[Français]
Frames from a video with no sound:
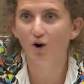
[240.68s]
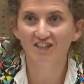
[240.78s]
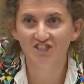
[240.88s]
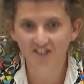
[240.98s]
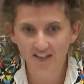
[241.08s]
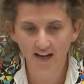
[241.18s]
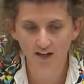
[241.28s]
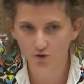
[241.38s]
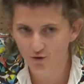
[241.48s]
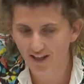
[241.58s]

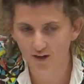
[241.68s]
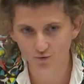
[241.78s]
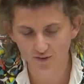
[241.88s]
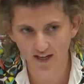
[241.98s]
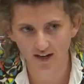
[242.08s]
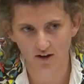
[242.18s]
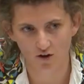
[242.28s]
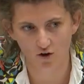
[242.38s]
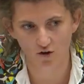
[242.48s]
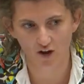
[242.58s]
originelle de tel ou tel
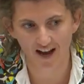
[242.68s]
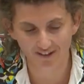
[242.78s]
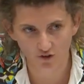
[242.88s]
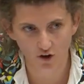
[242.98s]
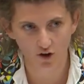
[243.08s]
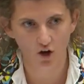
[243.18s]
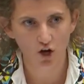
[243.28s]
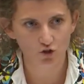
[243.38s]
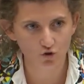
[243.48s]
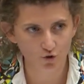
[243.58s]
euh, acteur
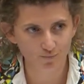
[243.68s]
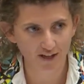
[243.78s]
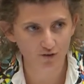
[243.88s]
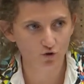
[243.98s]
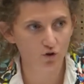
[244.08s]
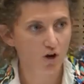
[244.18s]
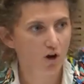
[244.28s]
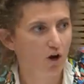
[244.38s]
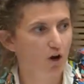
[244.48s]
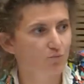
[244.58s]
sur le plateau
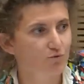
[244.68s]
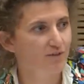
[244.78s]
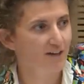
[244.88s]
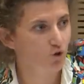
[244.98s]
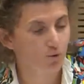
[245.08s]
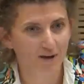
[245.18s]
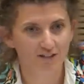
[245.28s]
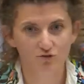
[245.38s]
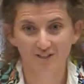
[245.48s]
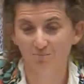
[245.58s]
euh, pouvait être
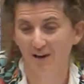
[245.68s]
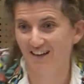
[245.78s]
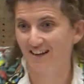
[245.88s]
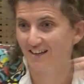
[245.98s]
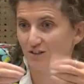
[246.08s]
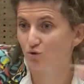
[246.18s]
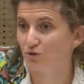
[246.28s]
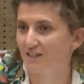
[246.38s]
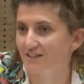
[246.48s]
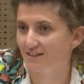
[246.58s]
représentée par quelqu'un
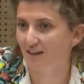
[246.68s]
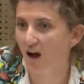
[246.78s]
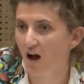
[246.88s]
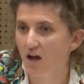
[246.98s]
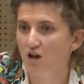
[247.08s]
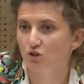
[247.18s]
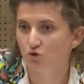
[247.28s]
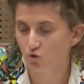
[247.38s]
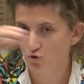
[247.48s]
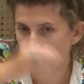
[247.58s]
d'autre, etc.
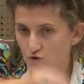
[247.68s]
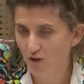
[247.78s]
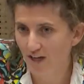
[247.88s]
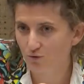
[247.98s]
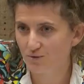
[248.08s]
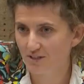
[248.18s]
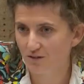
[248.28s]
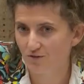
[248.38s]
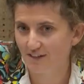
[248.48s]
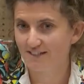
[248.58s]
Donc de la
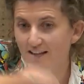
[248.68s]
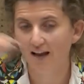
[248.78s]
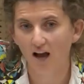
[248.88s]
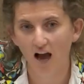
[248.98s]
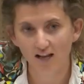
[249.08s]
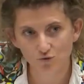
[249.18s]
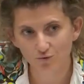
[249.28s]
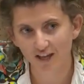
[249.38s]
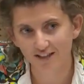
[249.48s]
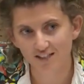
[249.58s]
cuisine de Wexler à
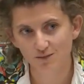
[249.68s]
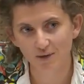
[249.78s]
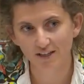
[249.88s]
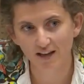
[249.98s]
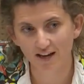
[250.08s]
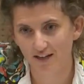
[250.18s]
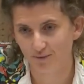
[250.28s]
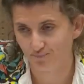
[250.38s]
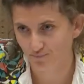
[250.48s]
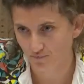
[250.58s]
son dernier spectacle